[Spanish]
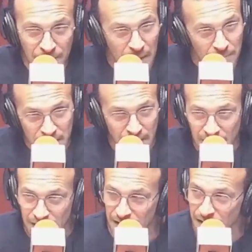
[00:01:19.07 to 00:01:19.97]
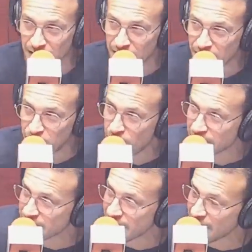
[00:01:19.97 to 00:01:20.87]
también eh,
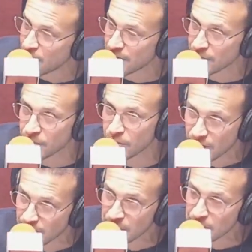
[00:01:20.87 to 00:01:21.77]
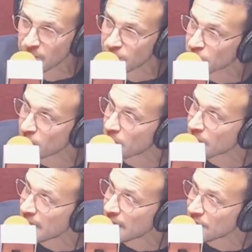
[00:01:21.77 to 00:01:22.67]
fuerza el acuerdo con el mismo Fondo
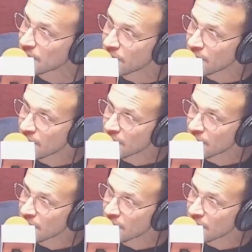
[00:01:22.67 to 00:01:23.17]
Monetario,